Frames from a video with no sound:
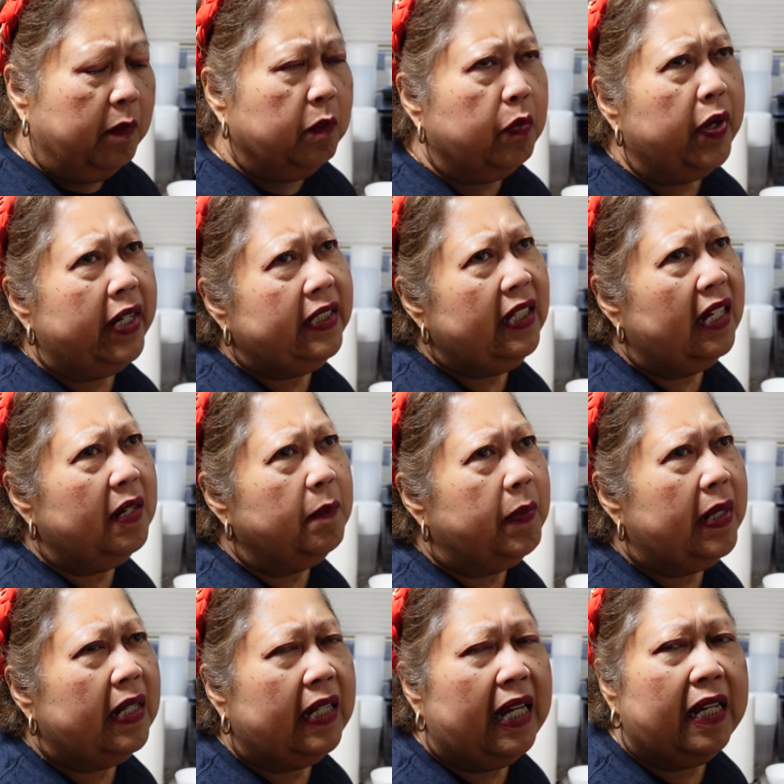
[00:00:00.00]
Pwede rin
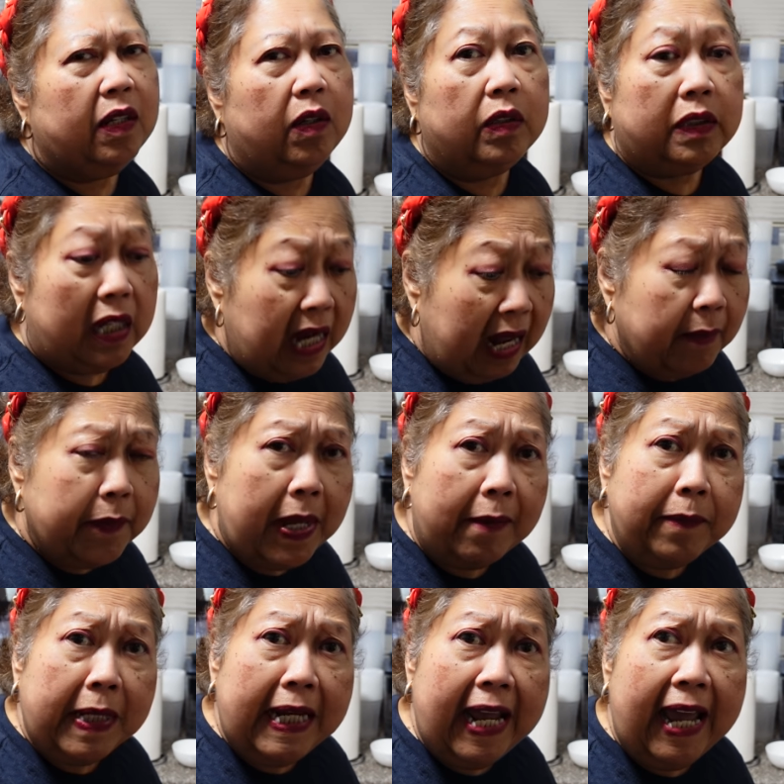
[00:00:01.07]
palagay ko. Tilapia
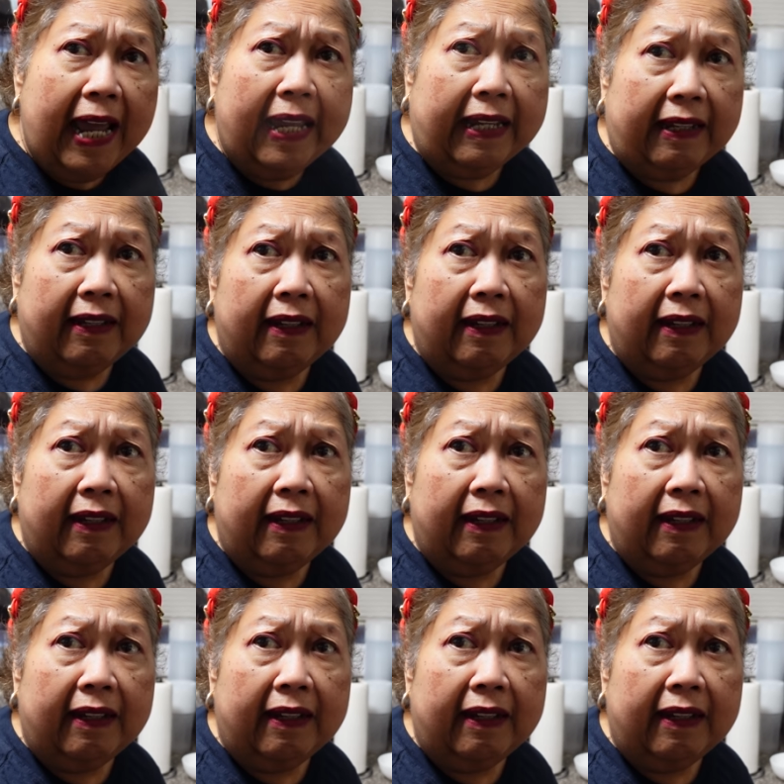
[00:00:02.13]
filet.